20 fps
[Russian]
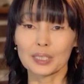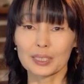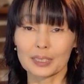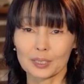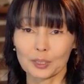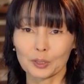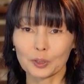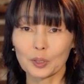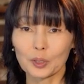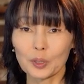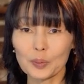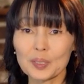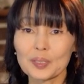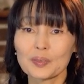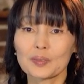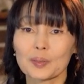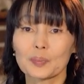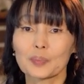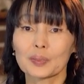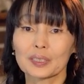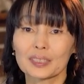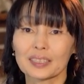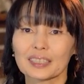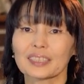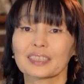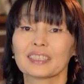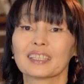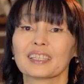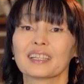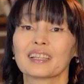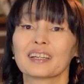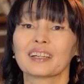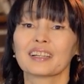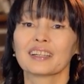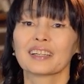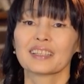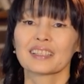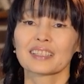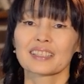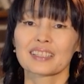мое знакомство было
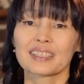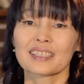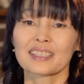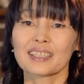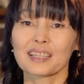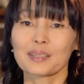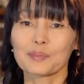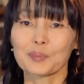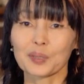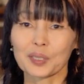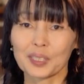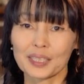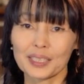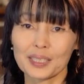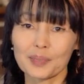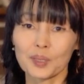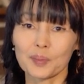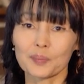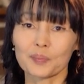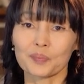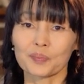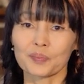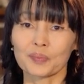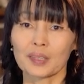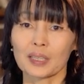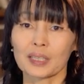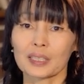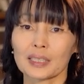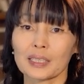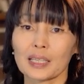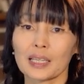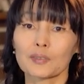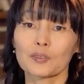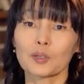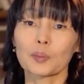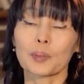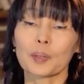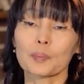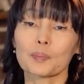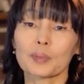с хемохимом, я
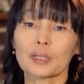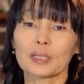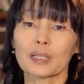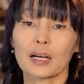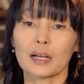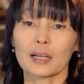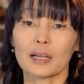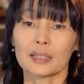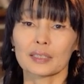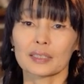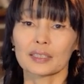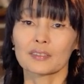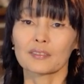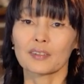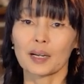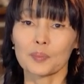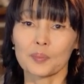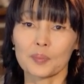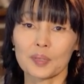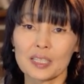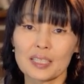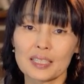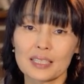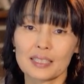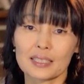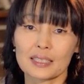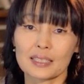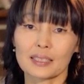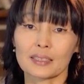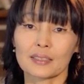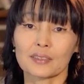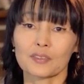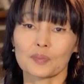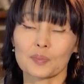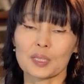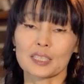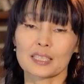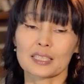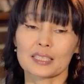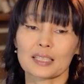его пропила два месяца
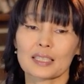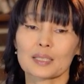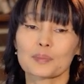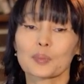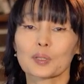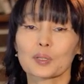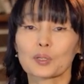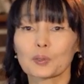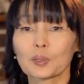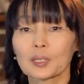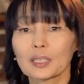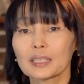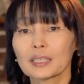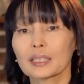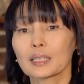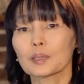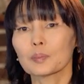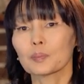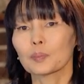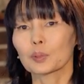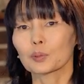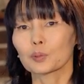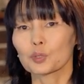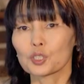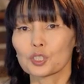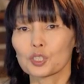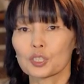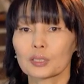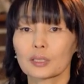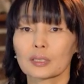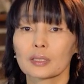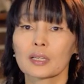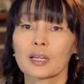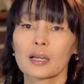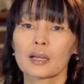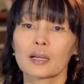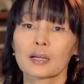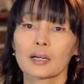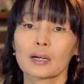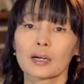вместе со спирулиной и получила
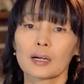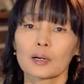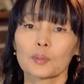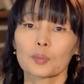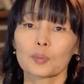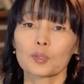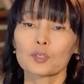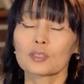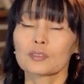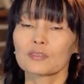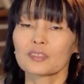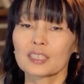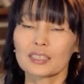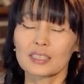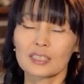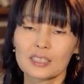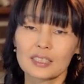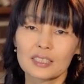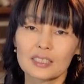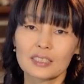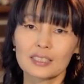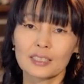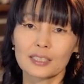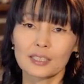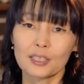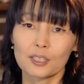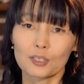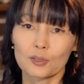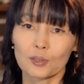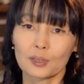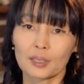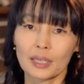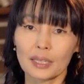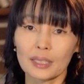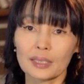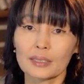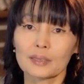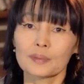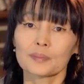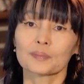просто восхитительный
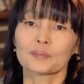результат.